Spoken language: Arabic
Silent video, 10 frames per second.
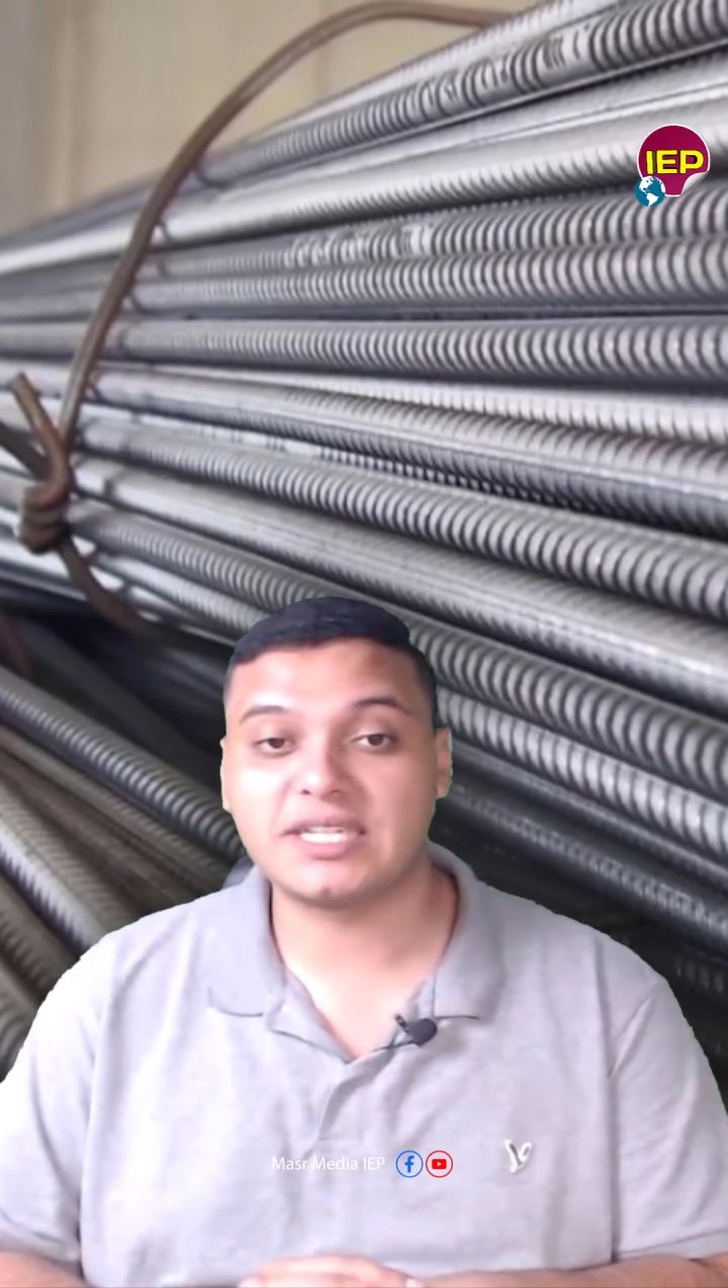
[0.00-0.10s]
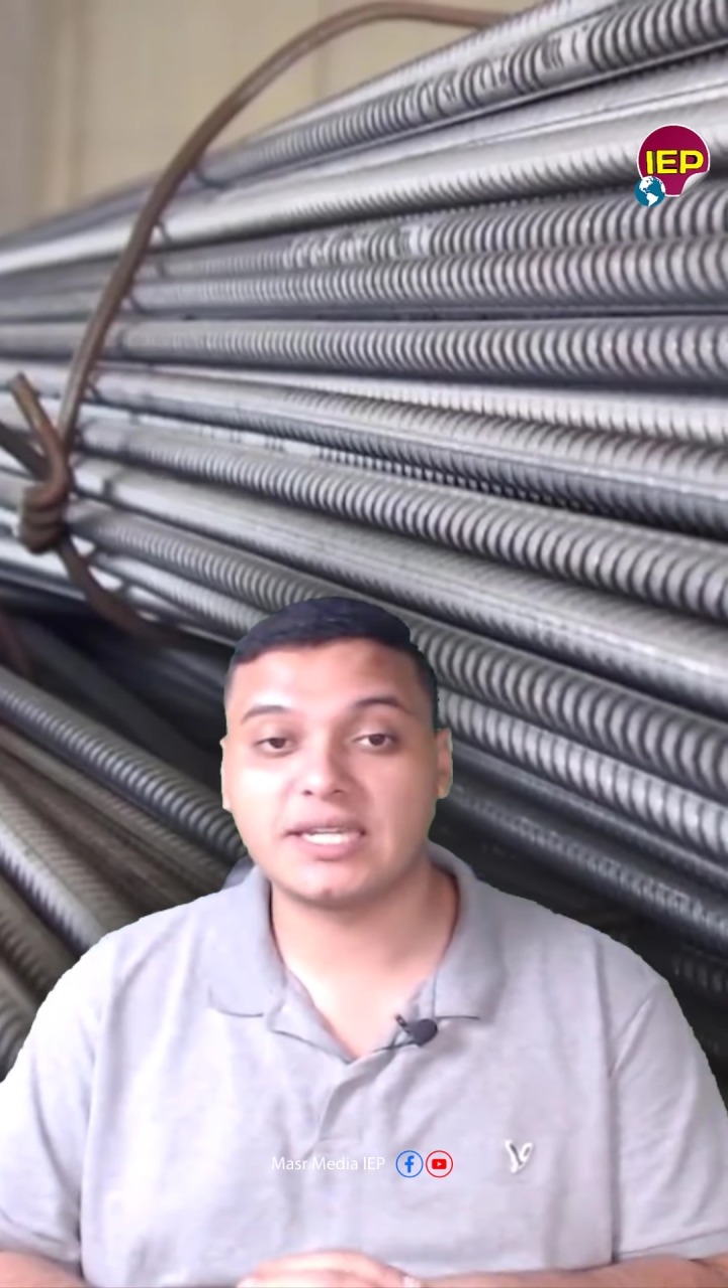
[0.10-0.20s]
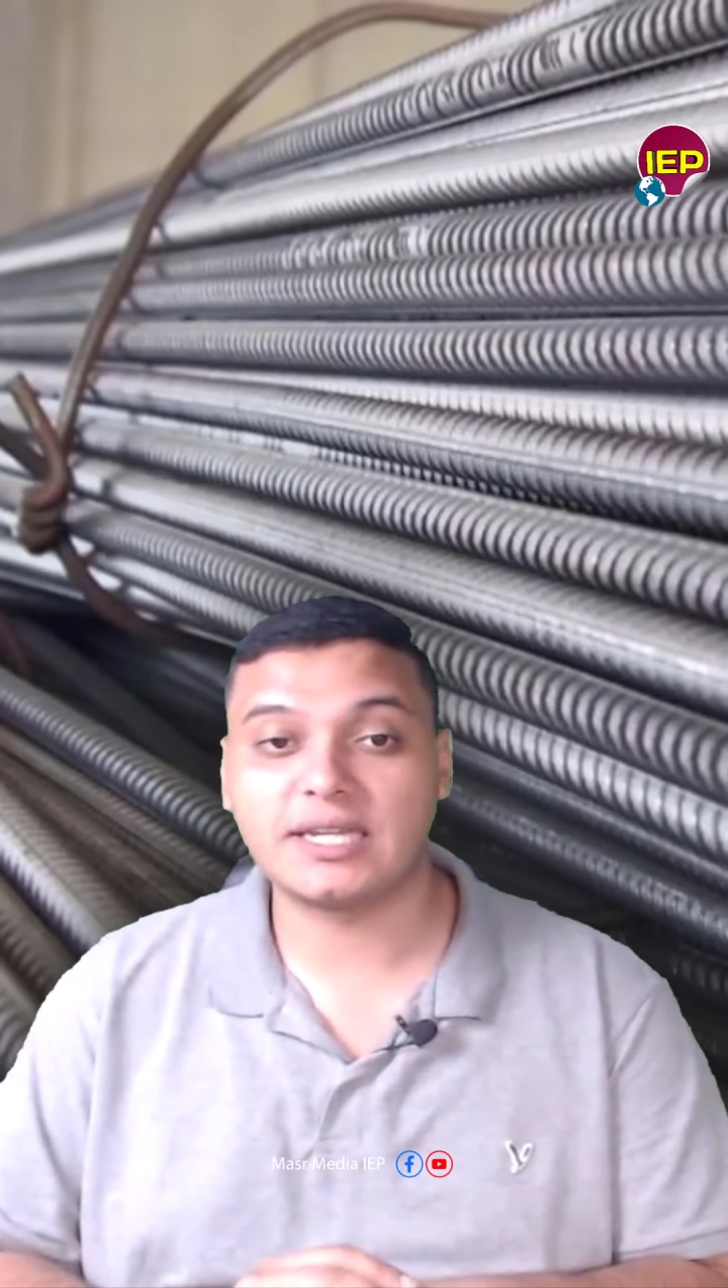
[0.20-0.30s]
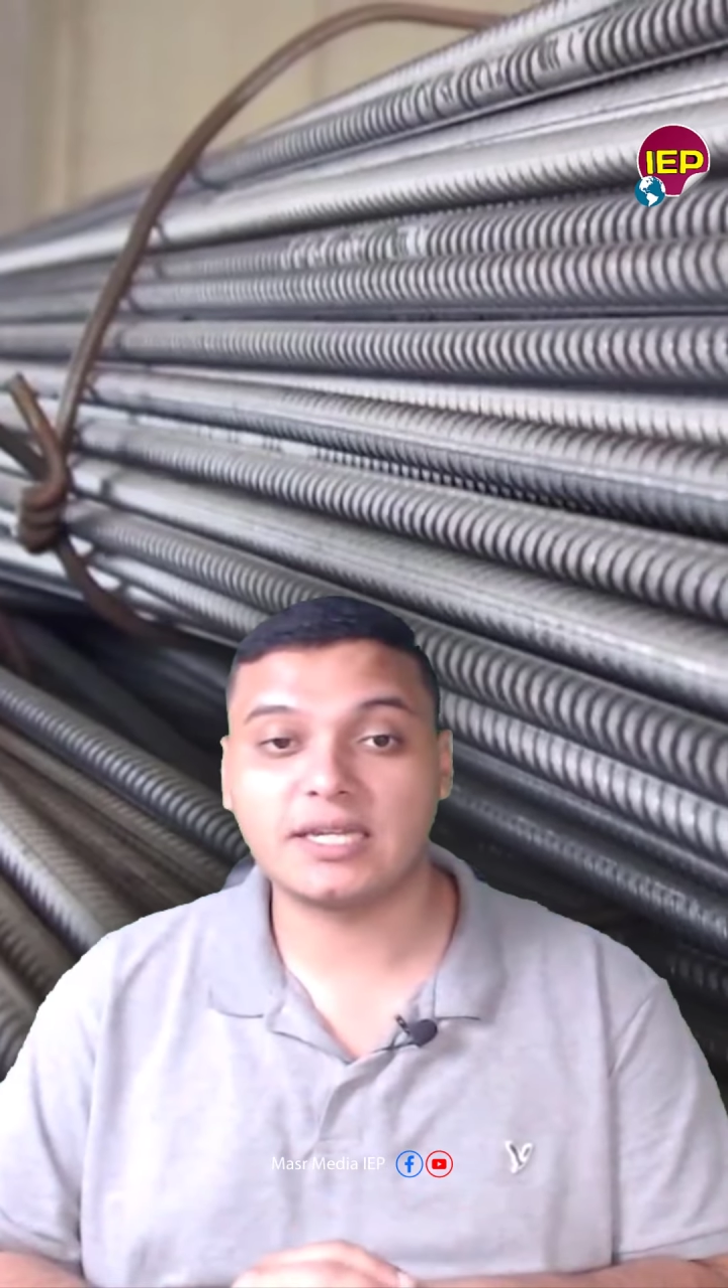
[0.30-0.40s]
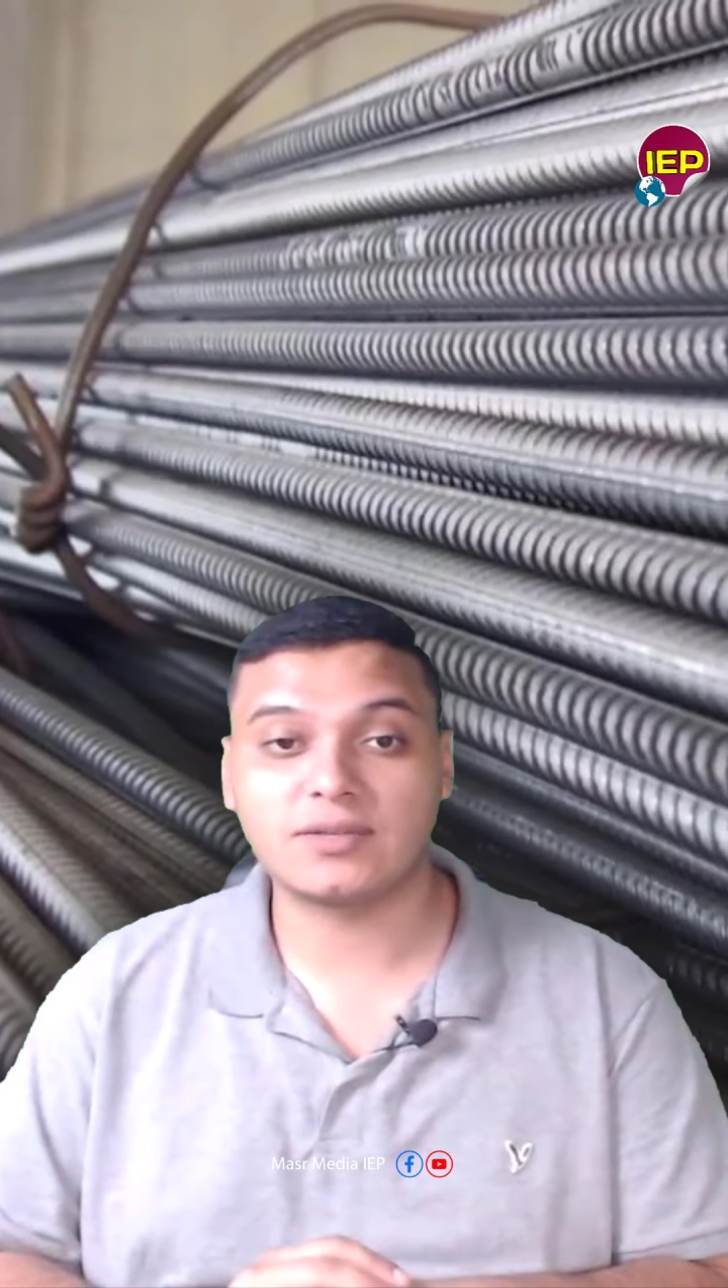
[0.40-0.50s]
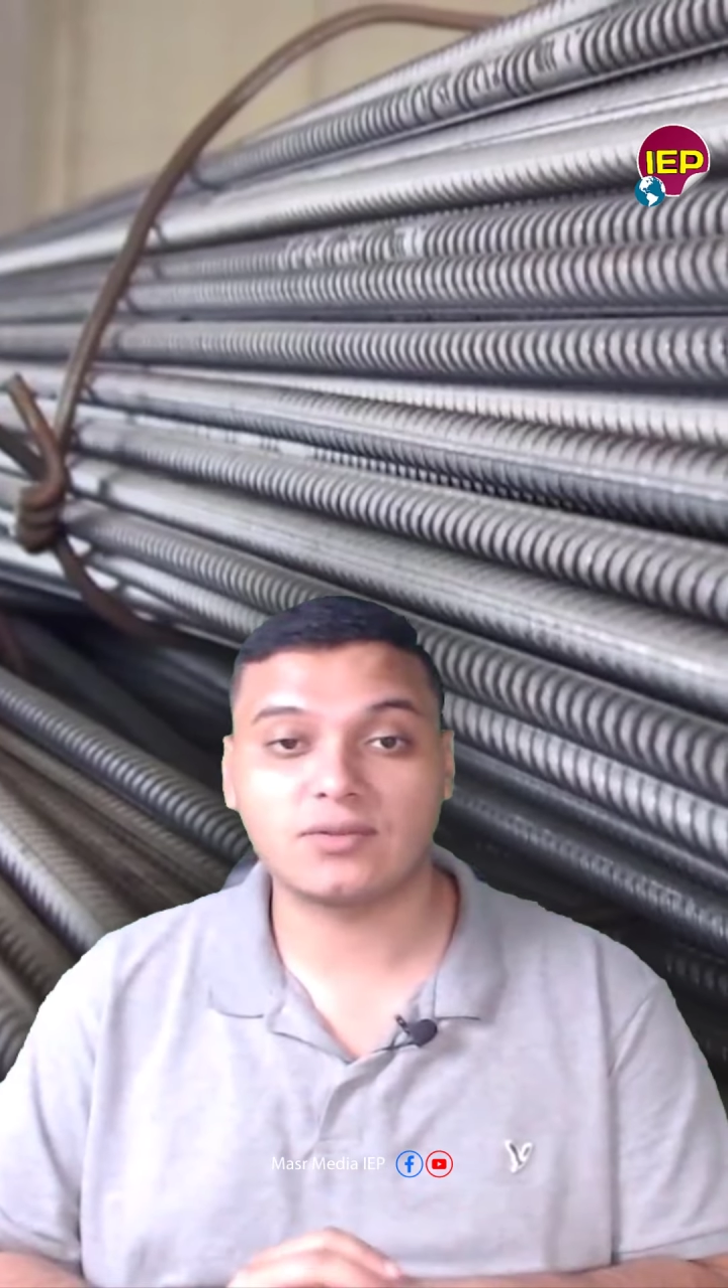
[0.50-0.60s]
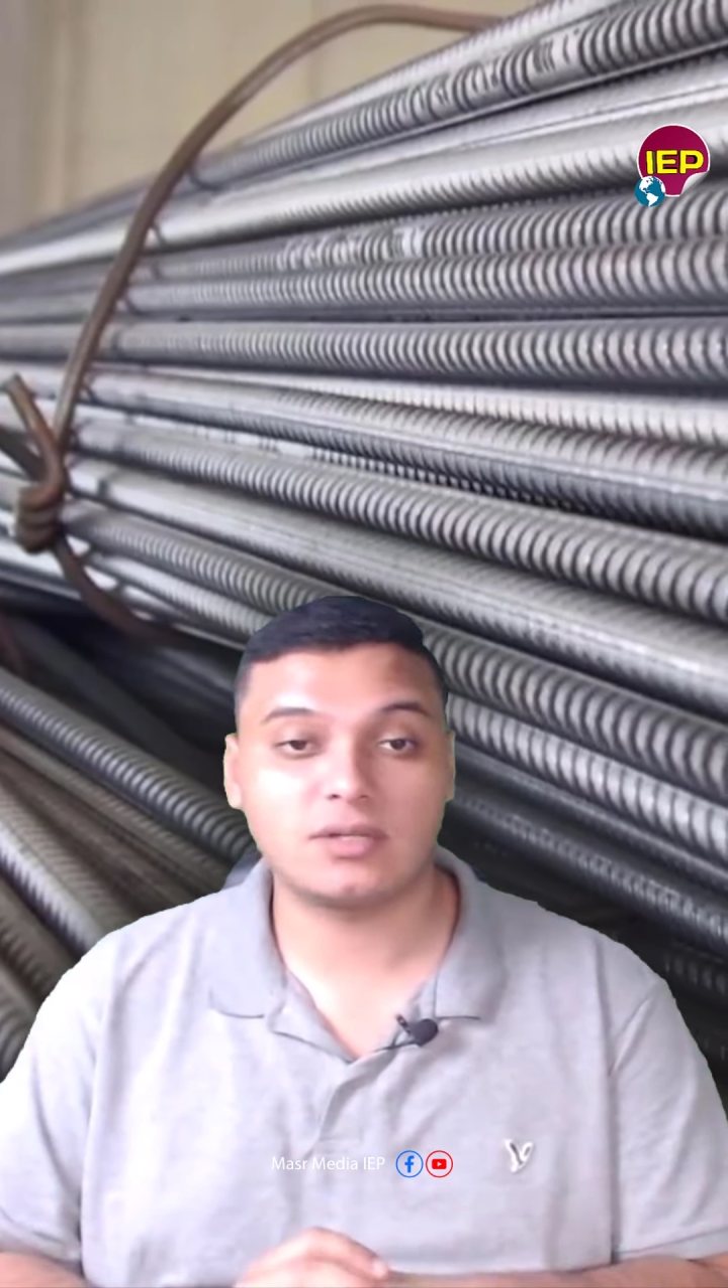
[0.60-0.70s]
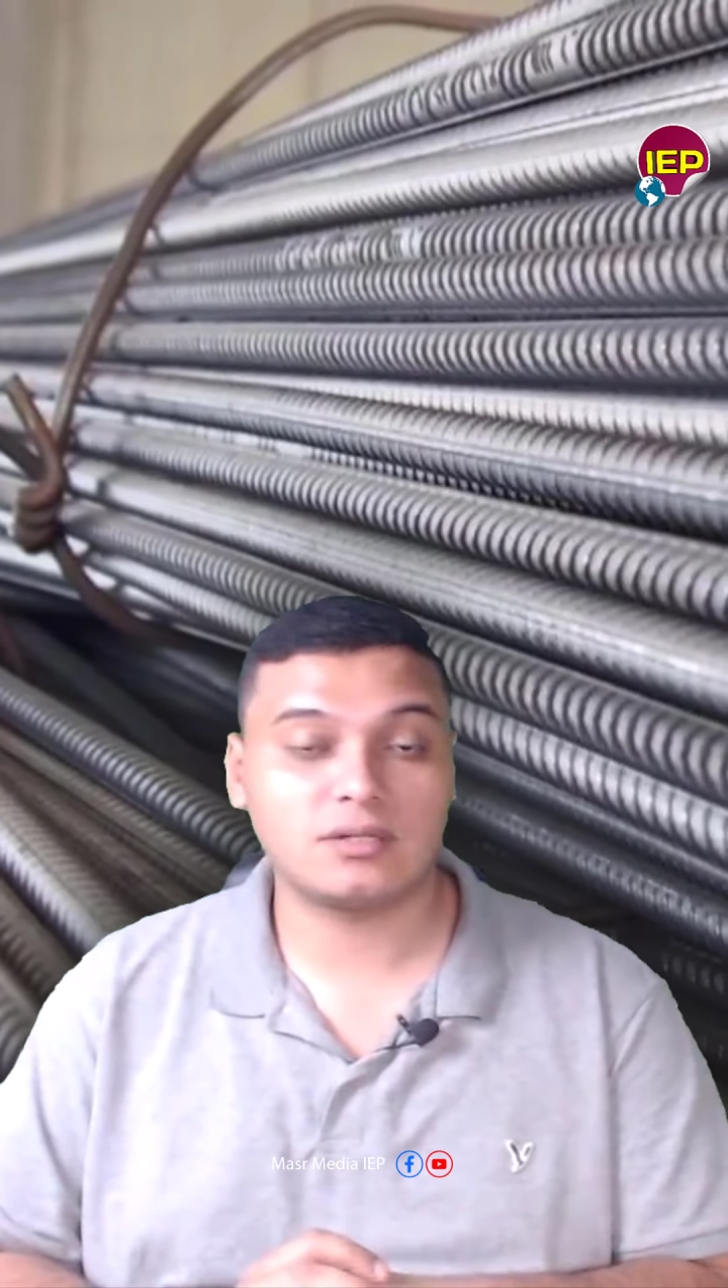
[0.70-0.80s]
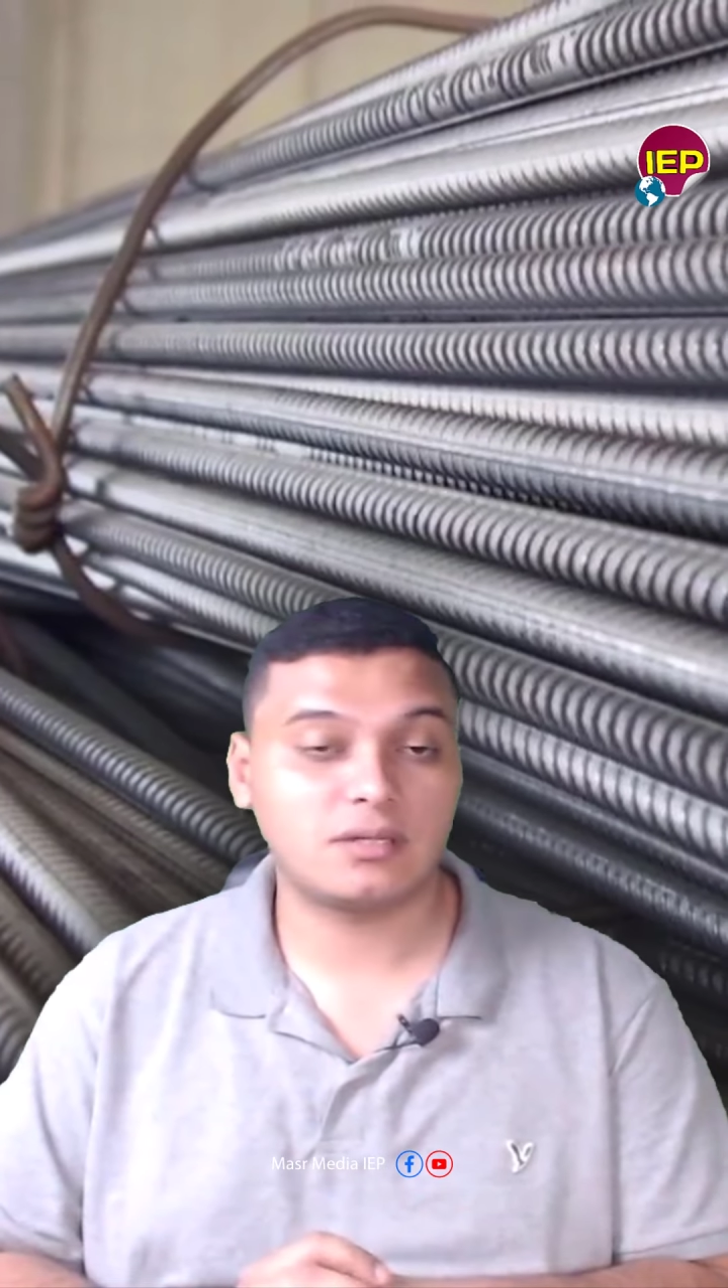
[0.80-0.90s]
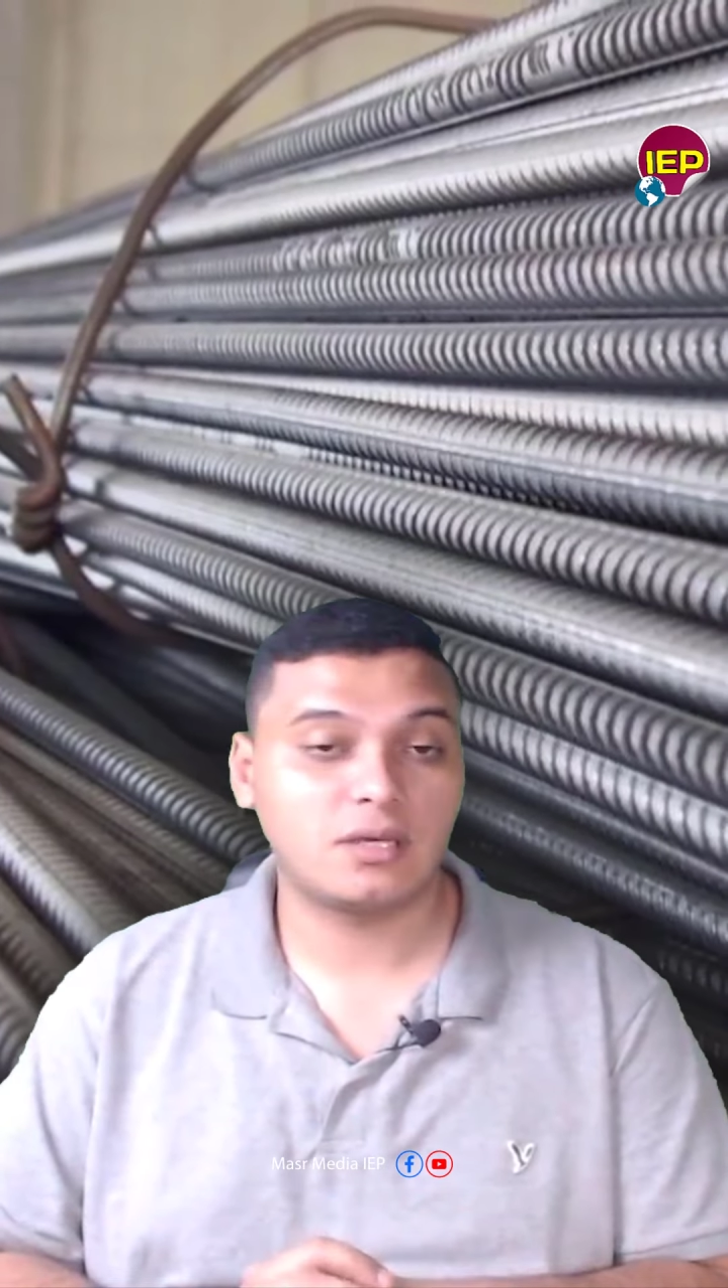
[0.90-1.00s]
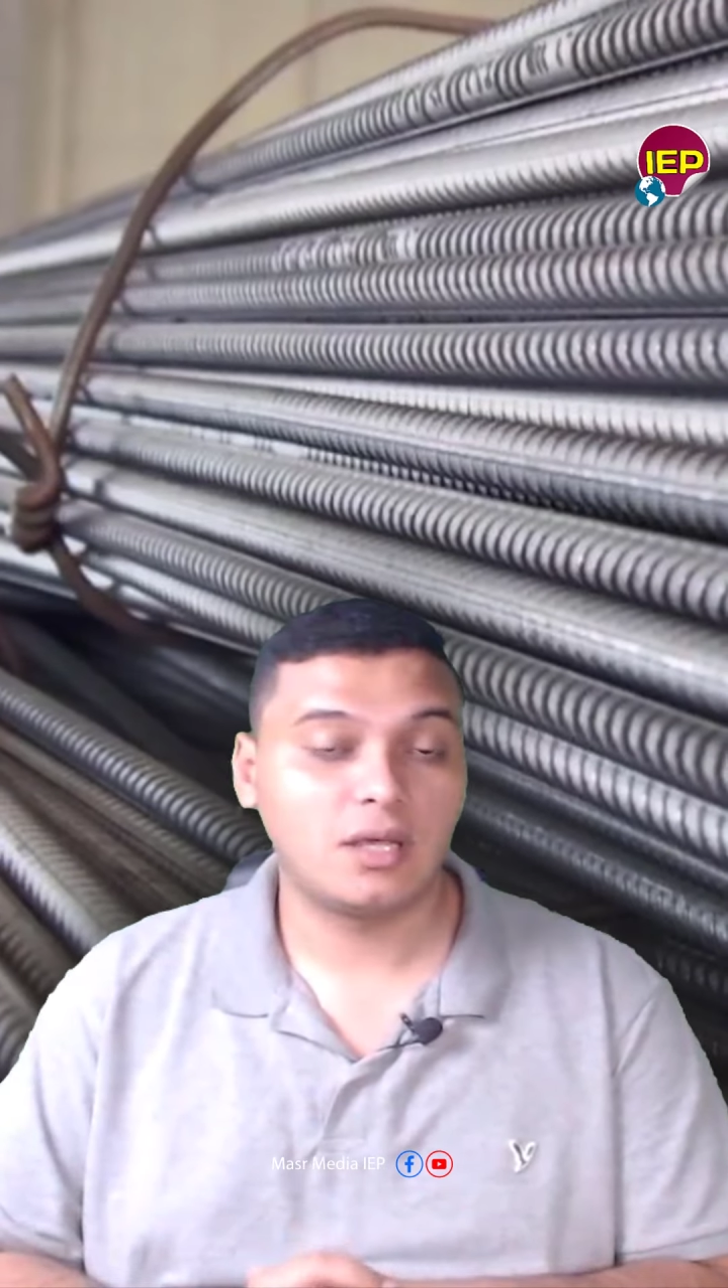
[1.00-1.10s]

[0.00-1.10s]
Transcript: جنيه للطن